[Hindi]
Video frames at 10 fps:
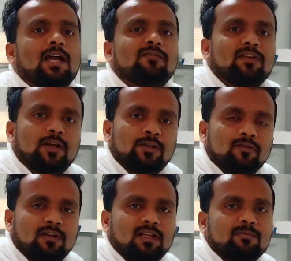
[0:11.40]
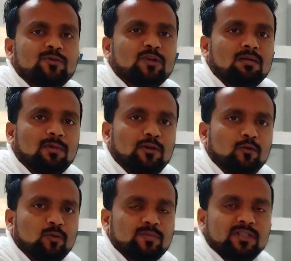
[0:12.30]
हाई फ्रेंड्स वेलकम यू आल माई
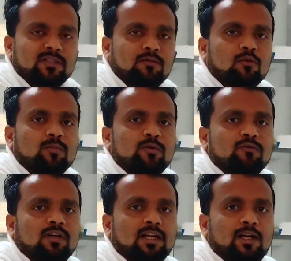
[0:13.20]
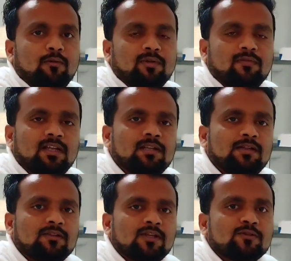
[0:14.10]
यूट्यूब चैनल होप यू आल आर डूइंग वेल
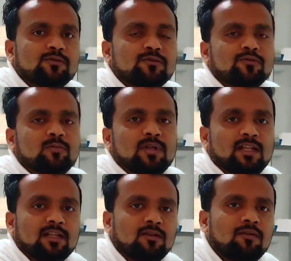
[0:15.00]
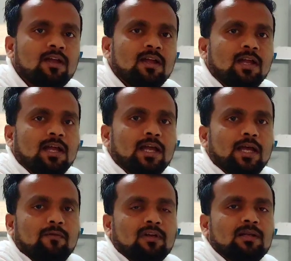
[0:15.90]
दिस इज आशुतोष कुमार यादव
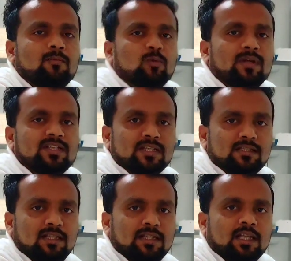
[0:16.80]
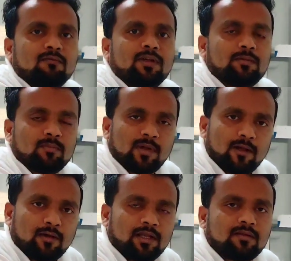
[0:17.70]
एंड वेलकम टू माई चैनल ए के वाई
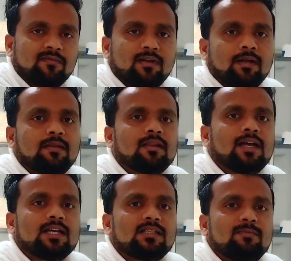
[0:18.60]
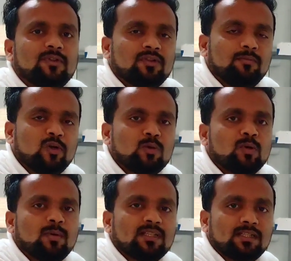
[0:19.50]
बायोटेक फ्रेंड्स आज हम इस वीडियो
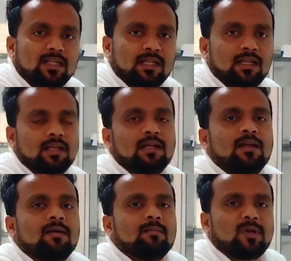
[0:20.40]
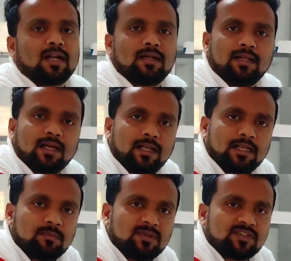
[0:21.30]
में बात करेंगे प्लान
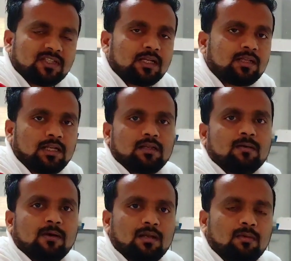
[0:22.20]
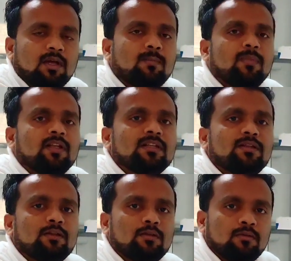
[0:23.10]
डायरेक्ट पीसीआर किट के बारे में आपने
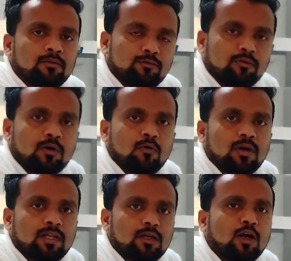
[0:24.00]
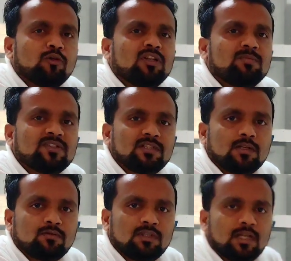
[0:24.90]
जैसे सुना होगा कि कॉलोनी
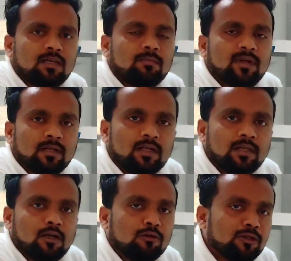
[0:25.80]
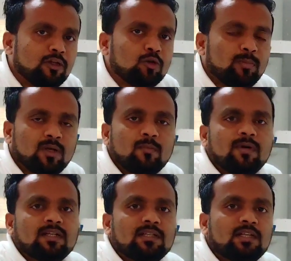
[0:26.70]
पीसीआर होता है हम बैक्टीरिया की कॉलोनी को पिकअप
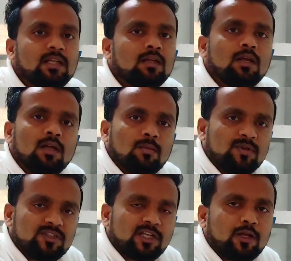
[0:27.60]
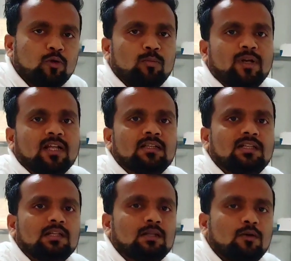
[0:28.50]
करते हैं पीसीआर ट्यूब में
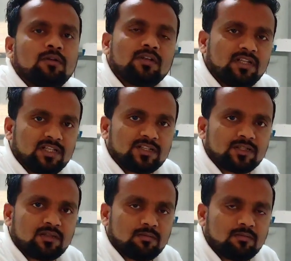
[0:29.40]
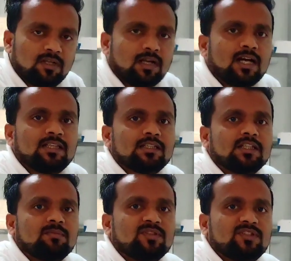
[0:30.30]
डालते हैं और रिएक्शन हम लगा
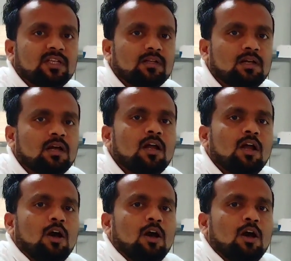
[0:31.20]
देते हैं पीसीआर का